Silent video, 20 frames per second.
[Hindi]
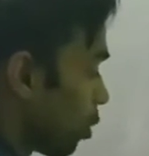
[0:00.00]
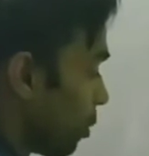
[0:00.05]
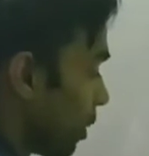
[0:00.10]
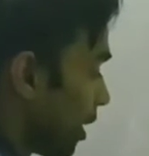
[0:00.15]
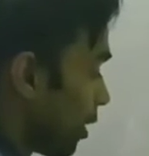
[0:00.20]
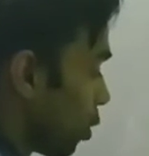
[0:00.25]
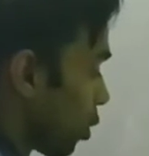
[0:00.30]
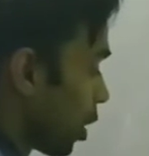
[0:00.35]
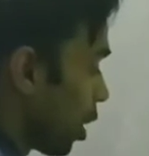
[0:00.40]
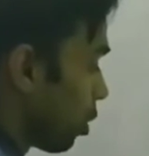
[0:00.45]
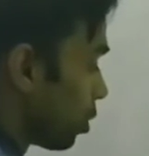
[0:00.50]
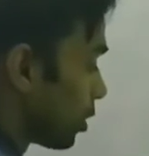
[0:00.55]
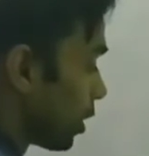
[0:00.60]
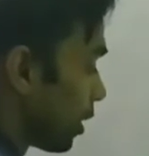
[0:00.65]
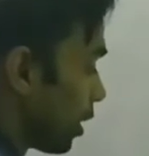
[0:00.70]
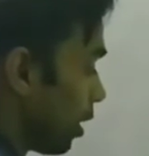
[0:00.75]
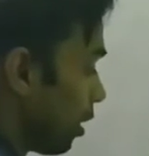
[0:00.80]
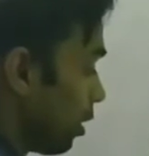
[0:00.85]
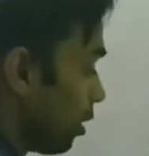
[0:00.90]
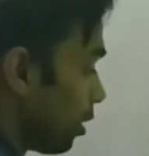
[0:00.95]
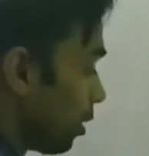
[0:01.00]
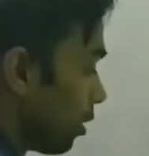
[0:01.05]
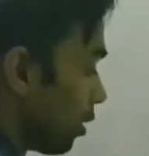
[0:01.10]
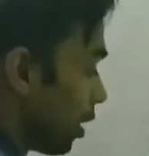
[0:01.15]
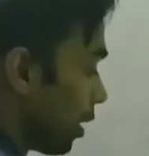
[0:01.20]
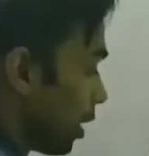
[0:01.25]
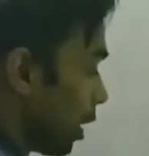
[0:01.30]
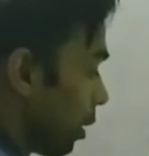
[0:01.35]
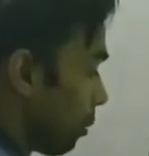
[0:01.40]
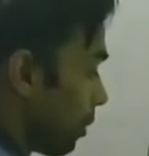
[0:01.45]
आर्ग्यूमेंट तो क्या होता था
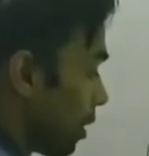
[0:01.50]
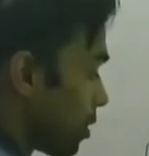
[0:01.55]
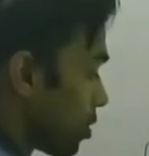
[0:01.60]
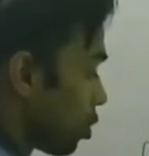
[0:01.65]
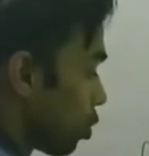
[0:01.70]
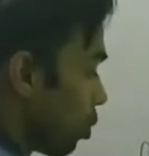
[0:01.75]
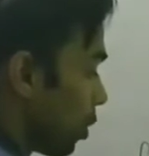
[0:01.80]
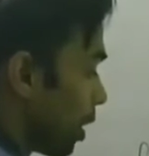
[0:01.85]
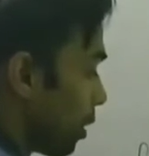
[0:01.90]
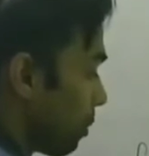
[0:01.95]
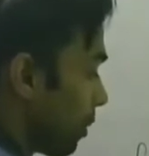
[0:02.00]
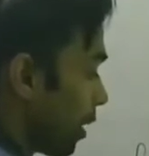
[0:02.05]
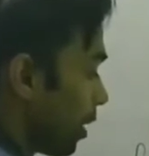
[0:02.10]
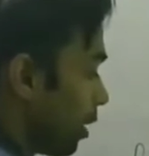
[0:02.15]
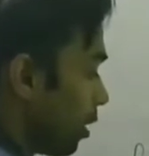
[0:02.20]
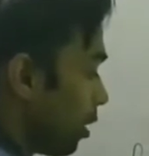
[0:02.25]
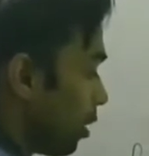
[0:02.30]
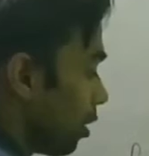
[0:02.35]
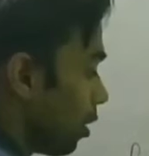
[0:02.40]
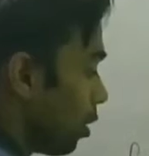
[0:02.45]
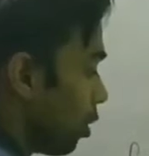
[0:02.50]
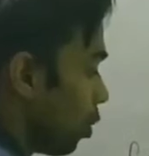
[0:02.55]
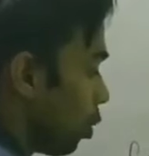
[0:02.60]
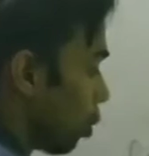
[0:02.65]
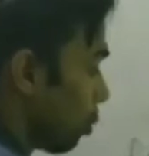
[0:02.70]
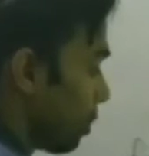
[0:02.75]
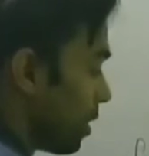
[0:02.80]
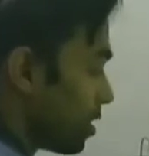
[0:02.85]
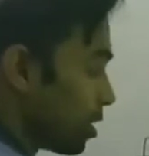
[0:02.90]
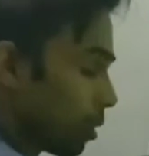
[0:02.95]
थीटा प्लस टू एन पाई
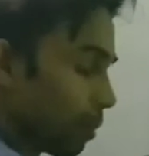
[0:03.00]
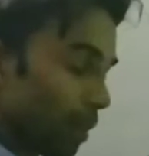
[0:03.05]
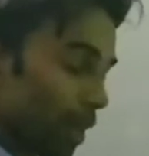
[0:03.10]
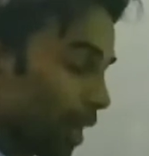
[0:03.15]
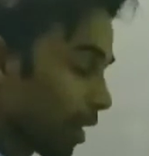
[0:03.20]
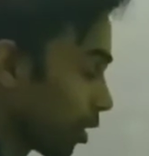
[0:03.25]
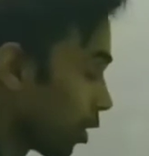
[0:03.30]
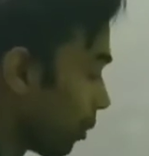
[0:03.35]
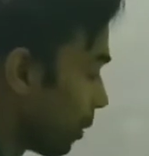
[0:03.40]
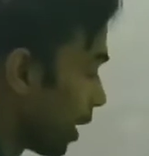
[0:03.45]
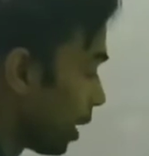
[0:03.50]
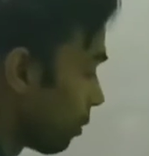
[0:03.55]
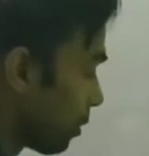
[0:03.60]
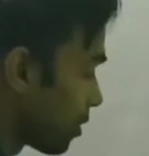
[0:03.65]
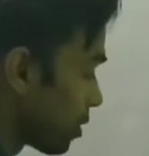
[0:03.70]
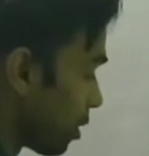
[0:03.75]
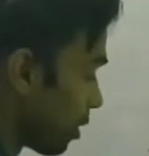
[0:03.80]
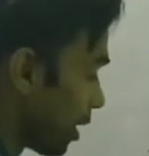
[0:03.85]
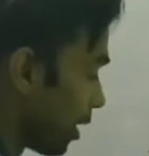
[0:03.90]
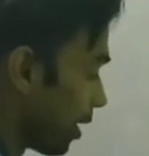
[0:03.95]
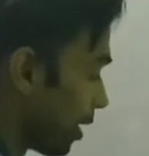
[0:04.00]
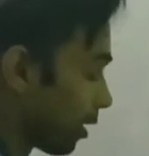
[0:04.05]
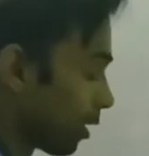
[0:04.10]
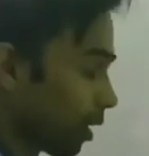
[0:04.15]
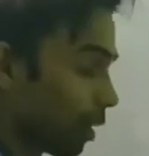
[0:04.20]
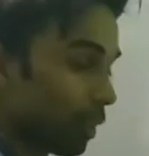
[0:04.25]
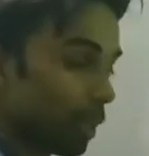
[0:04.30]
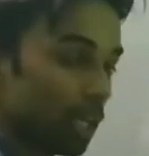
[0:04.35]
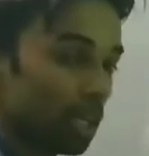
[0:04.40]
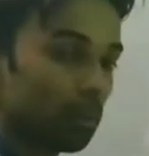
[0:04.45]
और प्रिंसिपल आर्ग्यूमेंट में सिर्फ
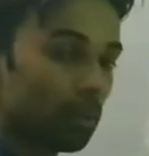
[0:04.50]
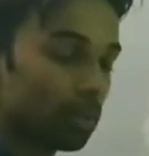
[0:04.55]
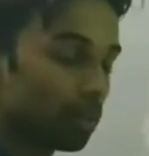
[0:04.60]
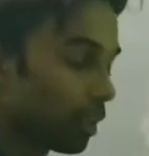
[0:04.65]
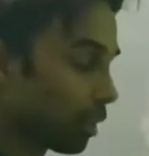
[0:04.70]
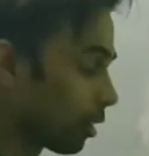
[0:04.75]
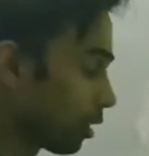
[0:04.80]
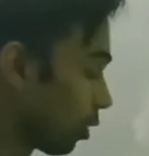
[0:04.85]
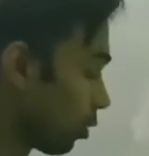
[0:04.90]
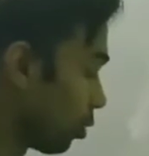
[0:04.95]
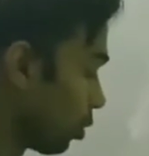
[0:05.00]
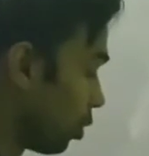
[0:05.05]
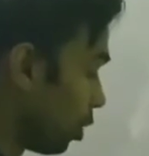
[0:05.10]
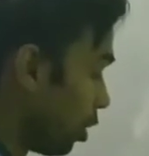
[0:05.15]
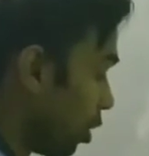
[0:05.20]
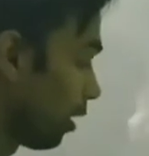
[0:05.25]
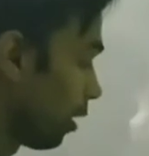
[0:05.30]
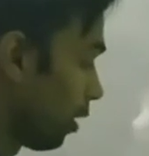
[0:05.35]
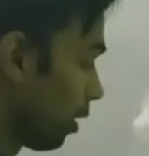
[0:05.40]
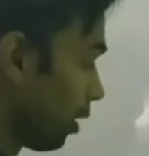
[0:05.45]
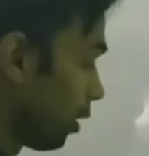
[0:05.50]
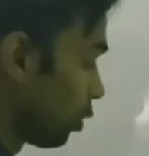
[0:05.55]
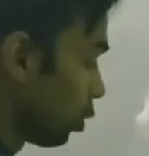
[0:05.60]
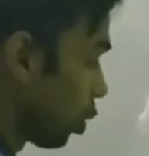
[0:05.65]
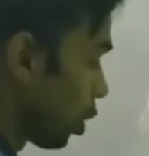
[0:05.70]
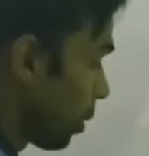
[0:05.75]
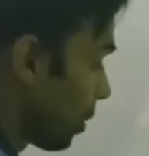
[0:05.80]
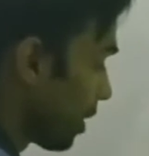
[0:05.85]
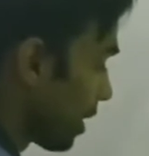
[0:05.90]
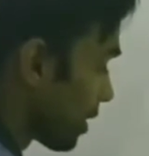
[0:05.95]
थीटा की बात करता हूं
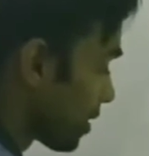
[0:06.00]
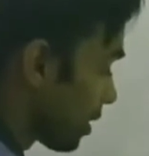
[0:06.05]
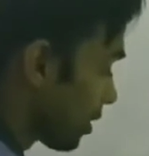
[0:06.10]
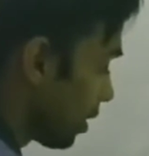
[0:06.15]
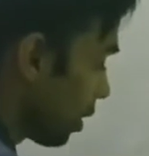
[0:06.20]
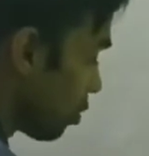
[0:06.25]
तो क्या मैं कह